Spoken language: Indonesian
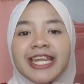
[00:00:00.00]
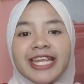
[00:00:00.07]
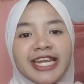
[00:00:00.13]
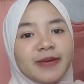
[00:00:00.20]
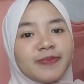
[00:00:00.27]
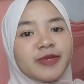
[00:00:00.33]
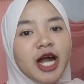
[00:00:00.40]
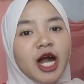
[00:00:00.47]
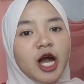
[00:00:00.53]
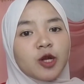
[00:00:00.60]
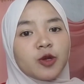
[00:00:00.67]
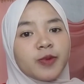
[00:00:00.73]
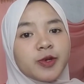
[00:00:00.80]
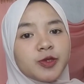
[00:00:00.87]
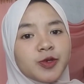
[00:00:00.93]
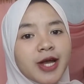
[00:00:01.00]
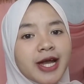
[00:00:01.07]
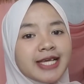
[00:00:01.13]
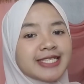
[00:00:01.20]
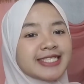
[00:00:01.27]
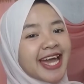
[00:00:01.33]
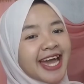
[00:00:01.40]
Dan yap, jangan lupa
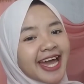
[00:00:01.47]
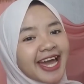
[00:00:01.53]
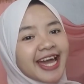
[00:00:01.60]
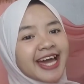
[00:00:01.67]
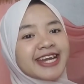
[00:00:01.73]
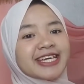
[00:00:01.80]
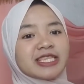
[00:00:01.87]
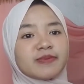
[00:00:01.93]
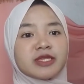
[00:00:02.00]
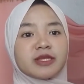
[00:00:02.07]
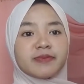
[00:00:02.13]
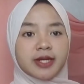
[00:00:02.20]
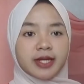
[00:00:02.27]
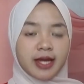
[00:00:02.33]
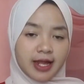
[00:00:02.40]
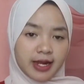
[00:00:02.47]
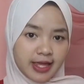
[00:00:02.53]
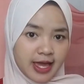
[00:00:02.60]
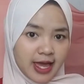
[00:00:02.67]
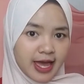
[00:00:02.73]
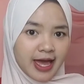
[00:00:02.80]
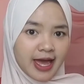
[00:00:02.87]
juga share ke teman-teman
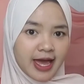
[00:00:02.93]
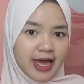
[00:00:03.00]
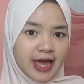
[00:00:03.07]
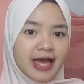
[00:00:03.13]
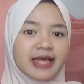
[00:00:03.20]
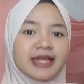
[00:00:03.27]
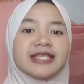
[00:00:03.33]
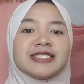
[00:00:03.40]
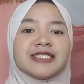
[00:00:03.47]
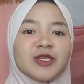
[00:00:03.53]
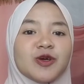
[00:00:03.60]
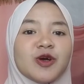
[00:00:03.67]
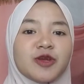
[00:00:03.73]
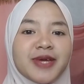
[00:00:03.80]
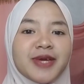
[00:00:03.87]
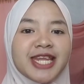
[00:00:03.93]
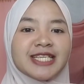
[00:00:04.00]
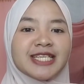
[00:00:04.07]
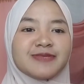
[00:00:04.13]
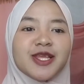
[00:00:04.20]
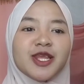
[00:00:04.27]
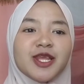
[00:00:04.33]
kalian. See you on my
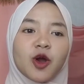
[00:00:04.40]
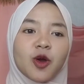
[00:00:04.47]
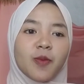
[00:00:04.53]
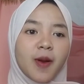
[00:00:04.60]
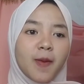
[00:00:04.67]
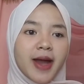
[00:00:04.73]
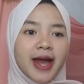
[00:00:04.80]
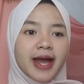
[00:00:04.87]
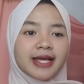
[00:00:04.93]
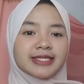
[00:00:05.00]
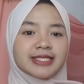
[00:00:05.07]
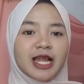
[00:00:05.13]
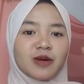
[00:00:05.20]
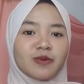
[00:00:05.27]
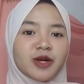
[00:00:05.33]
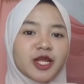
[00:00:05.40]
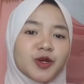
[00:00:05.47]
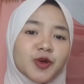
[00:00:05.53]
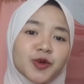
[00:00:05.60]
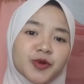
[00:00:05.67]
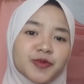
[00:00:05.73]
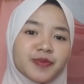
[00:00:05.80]
next video. Bye-bye.
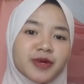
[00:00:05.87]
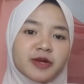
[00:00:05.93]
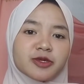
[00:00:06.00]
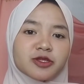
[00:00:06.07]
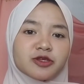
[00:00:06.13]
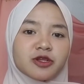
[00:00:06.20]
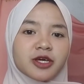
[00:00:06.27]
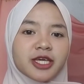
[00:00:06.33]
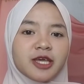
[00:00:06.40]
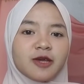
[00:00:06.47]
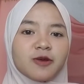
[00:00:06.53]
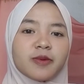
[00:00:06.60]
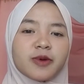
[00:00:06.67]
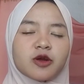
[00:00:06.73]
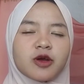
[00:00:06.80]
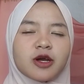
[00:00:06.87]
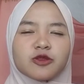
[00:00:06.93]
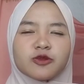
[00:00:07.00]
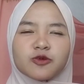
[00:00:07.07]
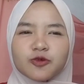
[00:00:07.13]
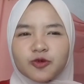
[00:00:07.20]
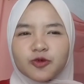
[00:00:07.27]
Assalamualaikum warahmatullahi
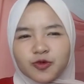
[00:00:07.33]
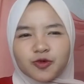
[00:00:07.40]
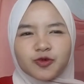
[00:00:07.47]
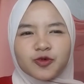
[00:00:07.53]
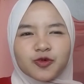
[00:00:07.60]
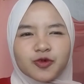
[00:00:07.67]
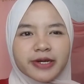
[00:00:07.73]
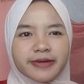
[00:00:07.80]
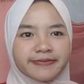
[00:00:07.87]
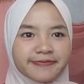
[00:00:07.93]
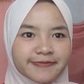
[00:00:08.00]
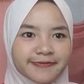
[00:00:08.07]
wabarakatuh.